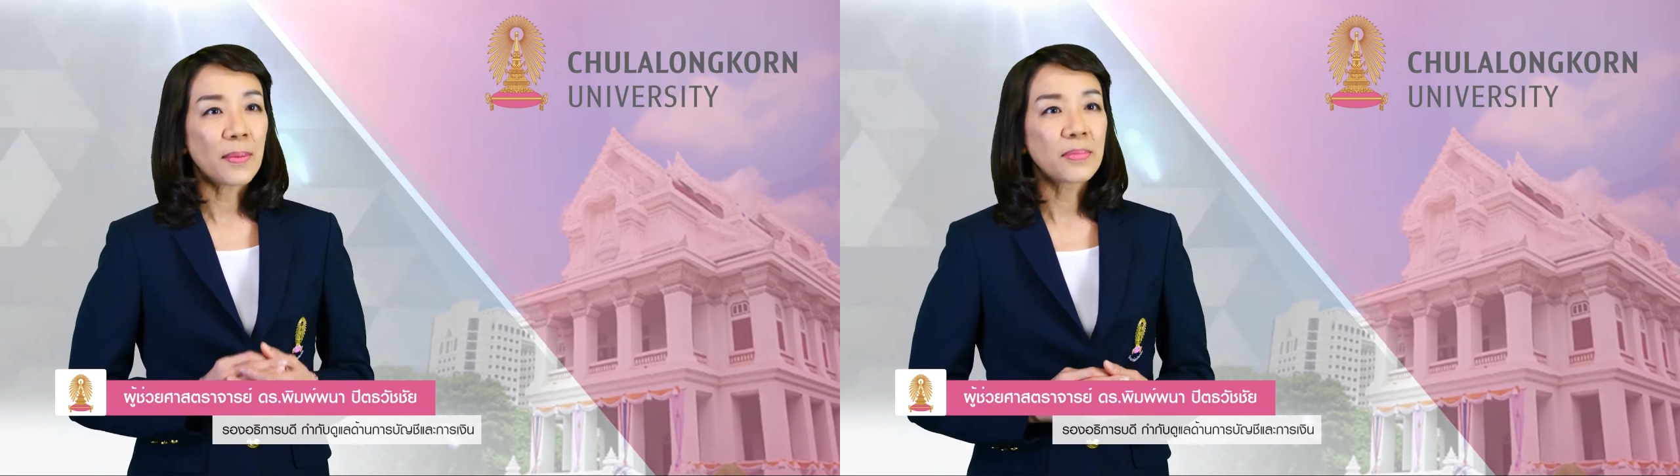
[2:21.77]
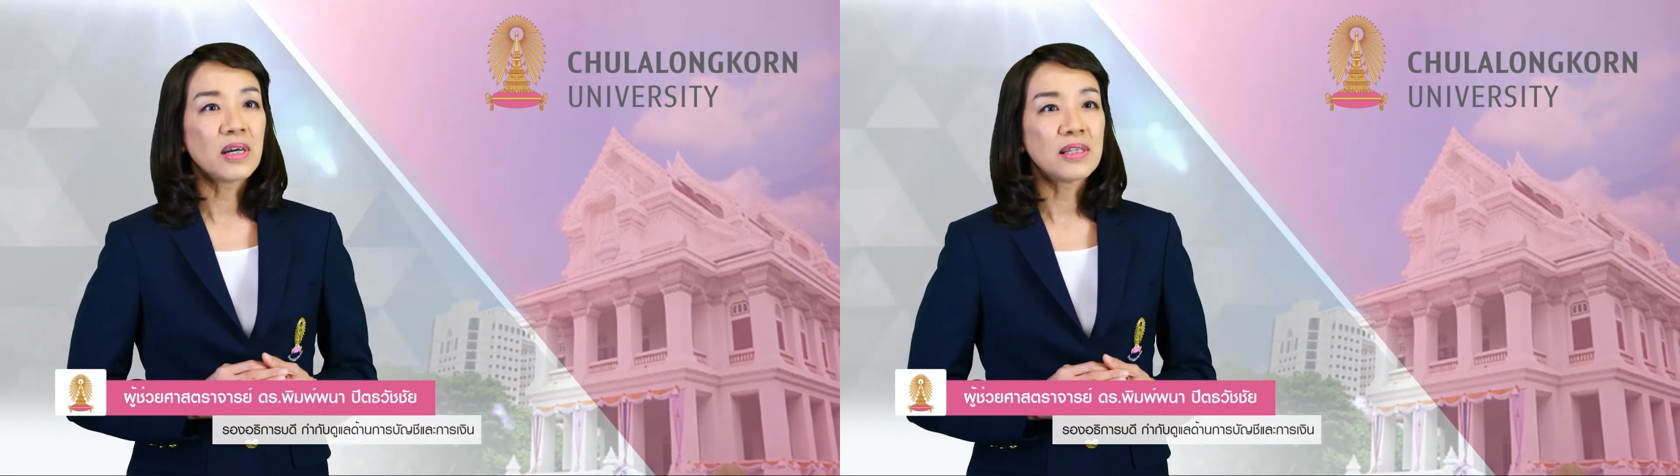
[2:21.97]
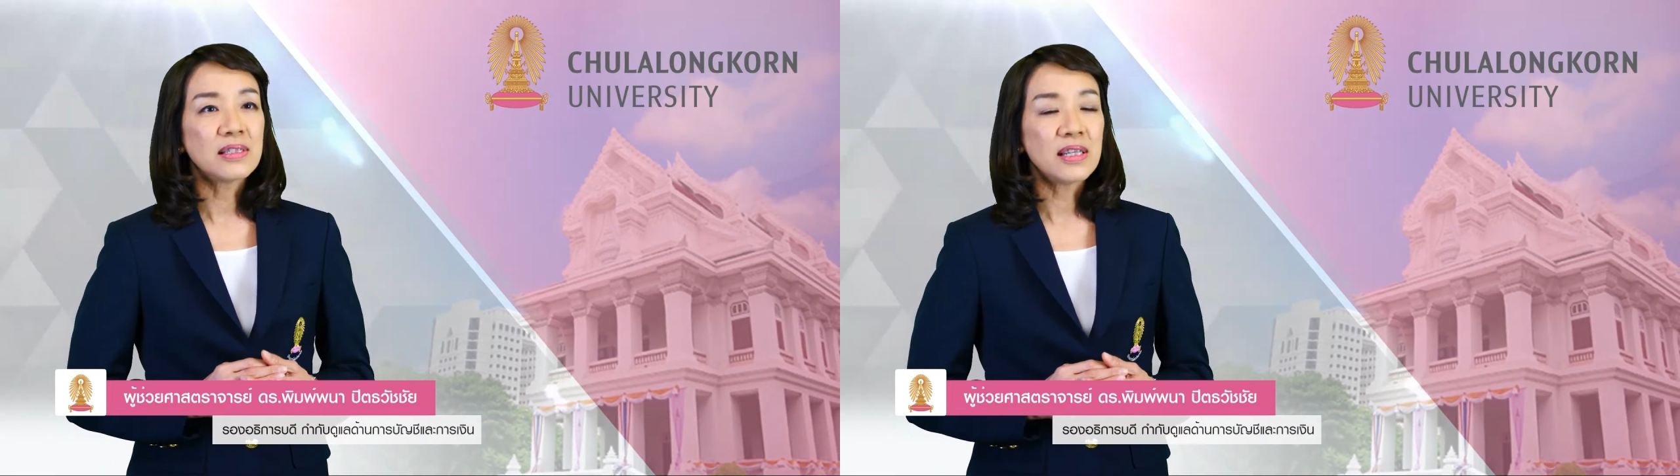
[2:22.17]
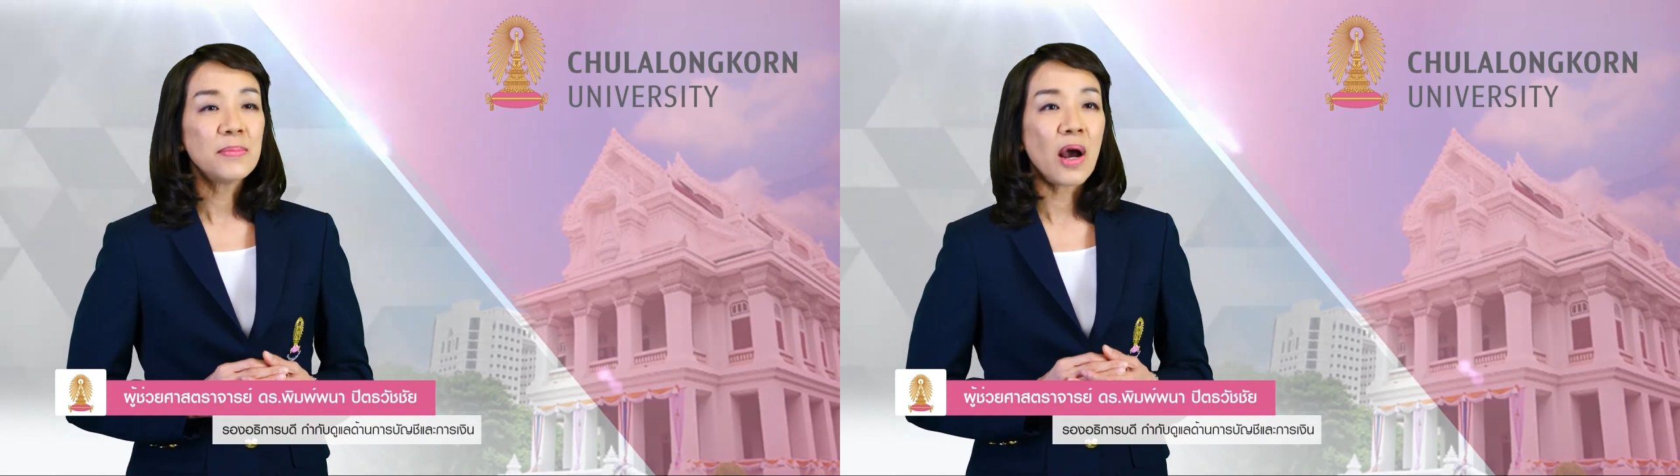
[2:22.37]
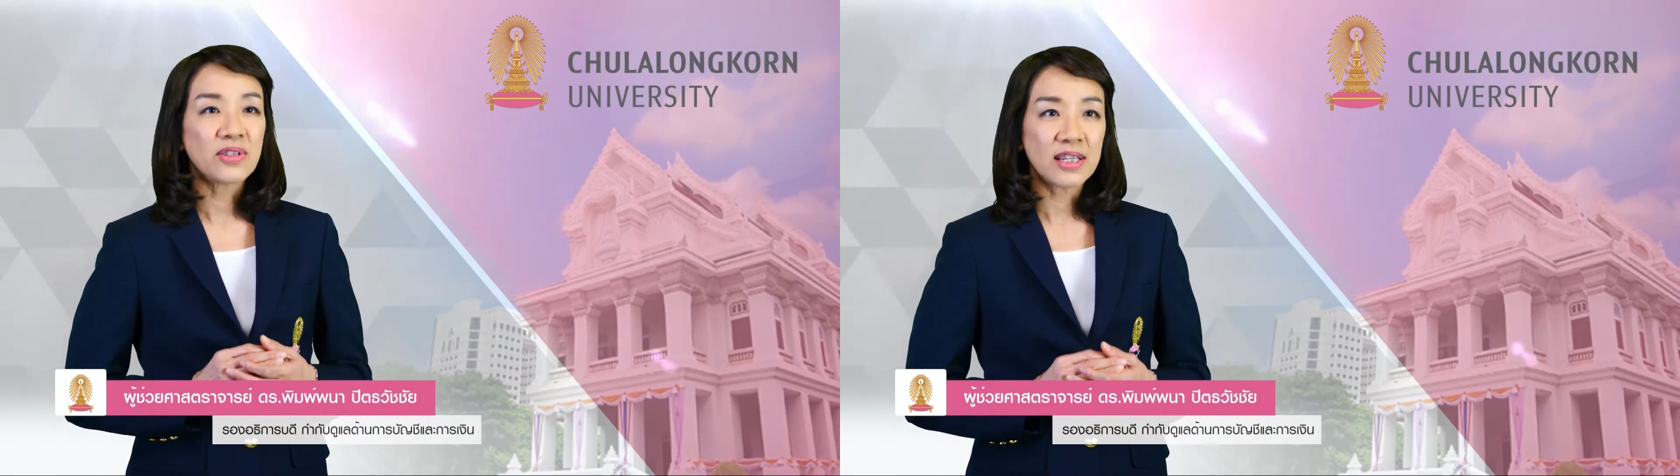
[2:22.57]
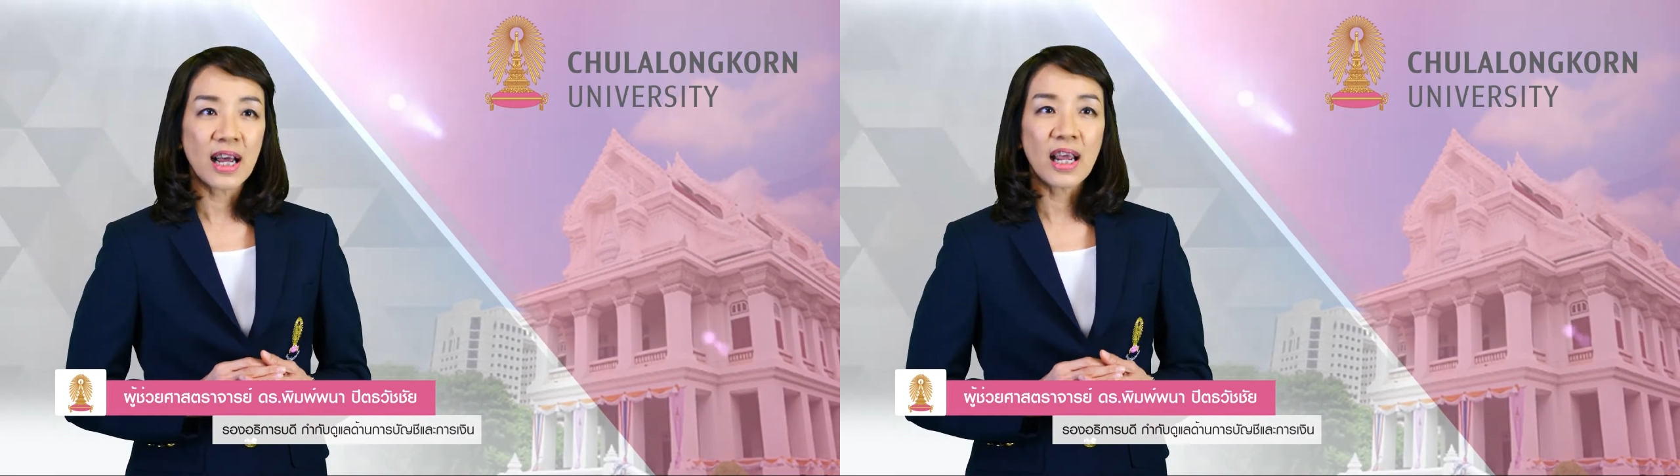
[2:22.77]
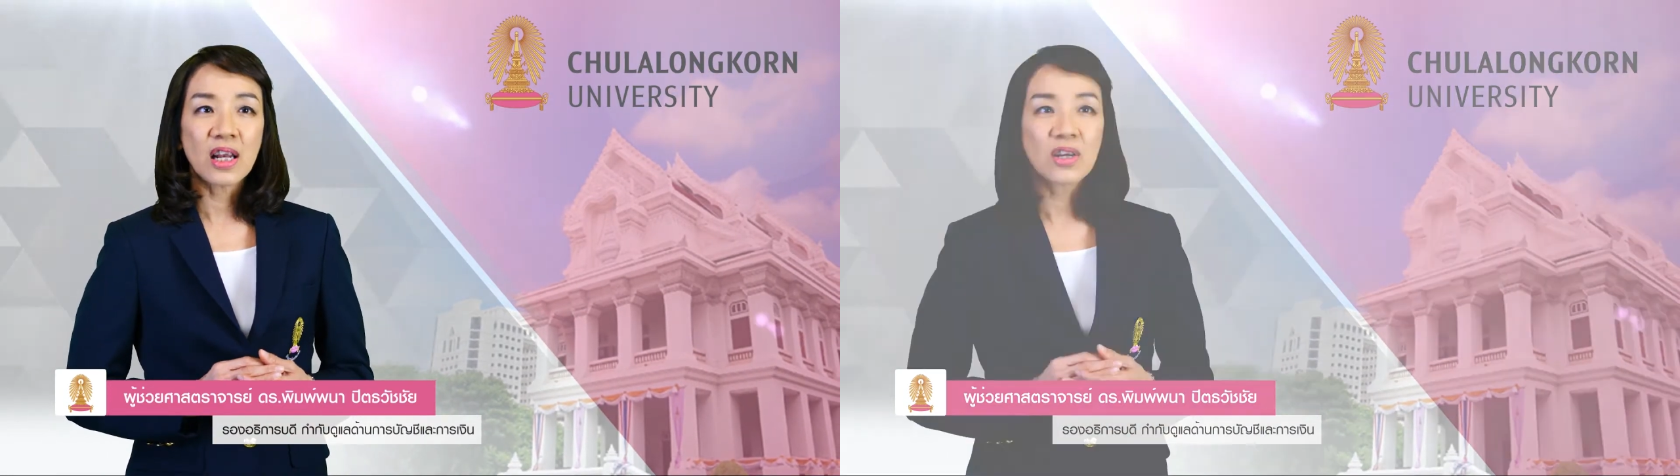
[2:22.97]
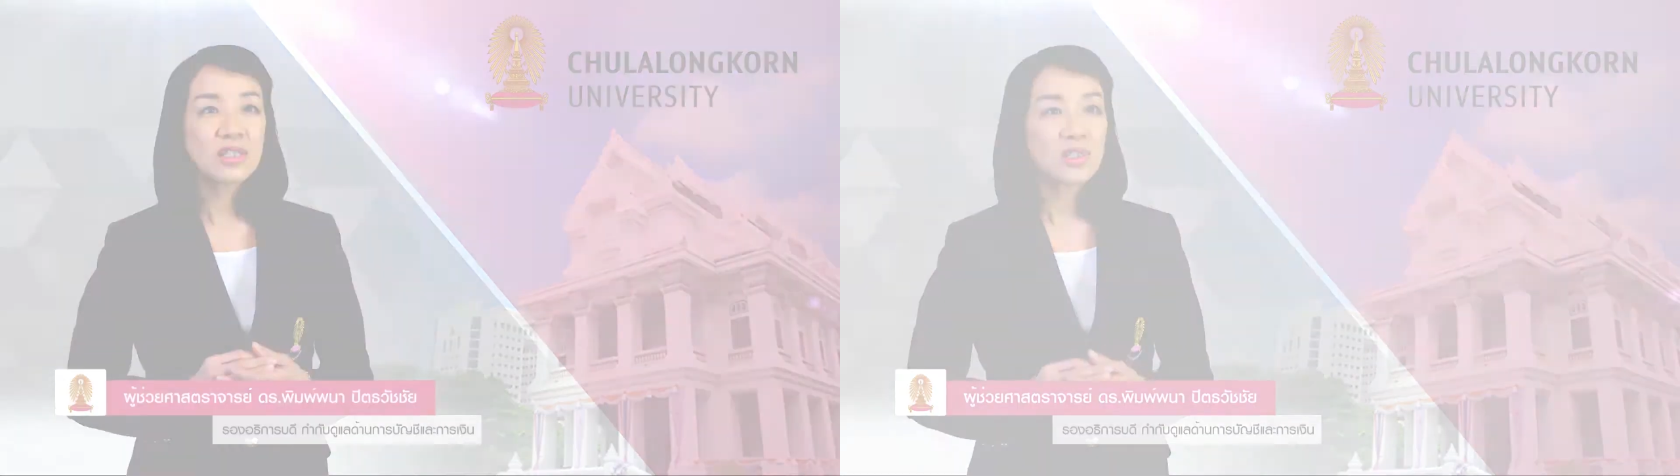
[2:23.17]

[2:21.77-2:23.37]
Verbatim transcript: นำเงินที่มหาวิทยาลัยและก็